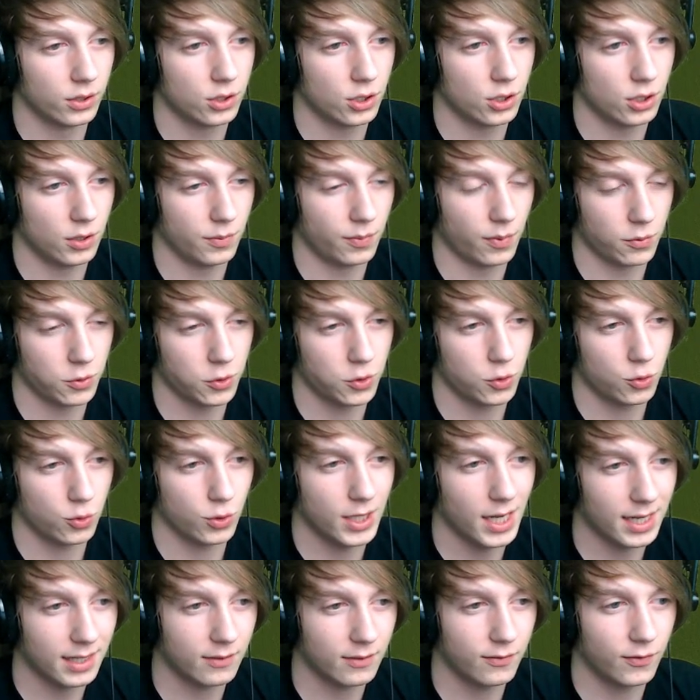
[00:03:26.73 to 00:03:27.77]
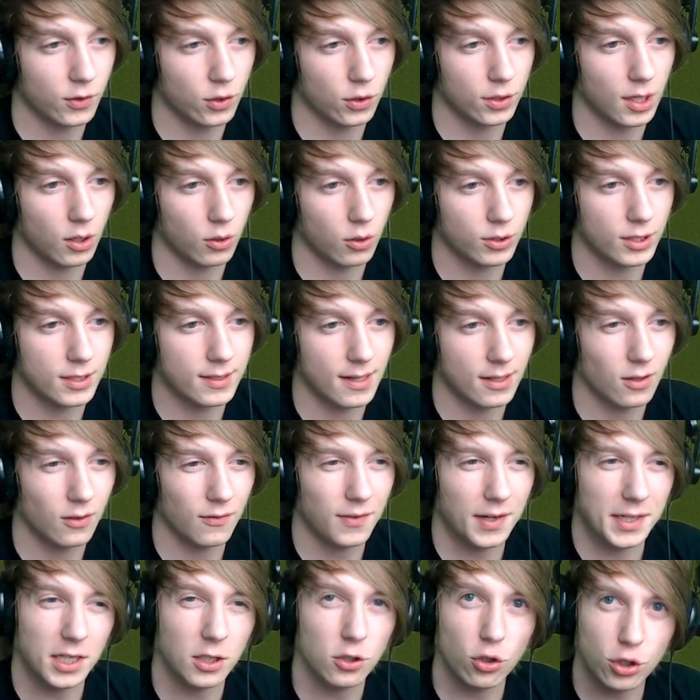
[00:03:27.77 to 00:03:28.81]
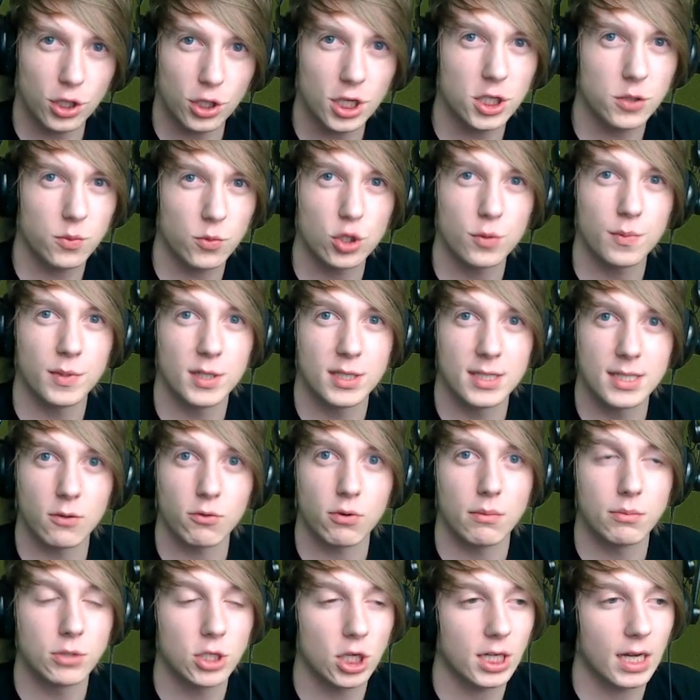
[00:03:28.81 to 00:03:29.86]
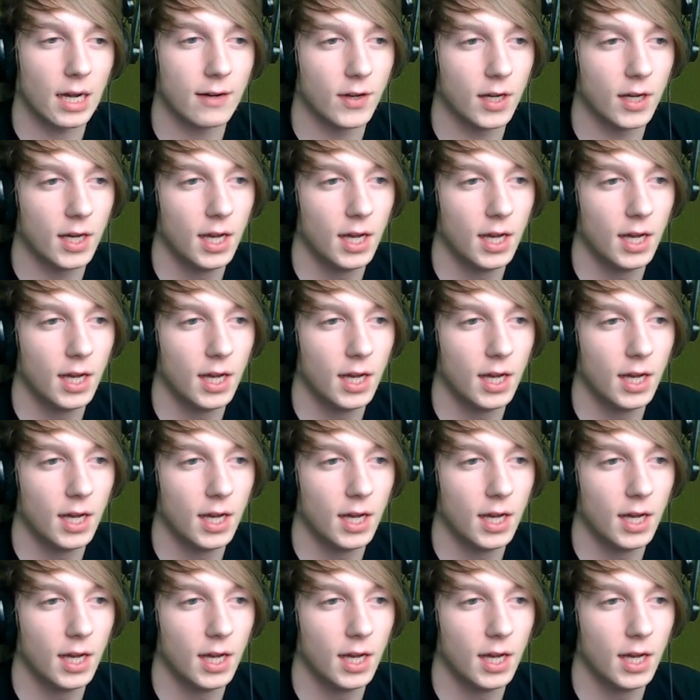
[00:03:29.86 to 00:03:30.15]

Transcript: czyli po prostu jak wyglądało designowanie. To też może być całkiem ciekawe,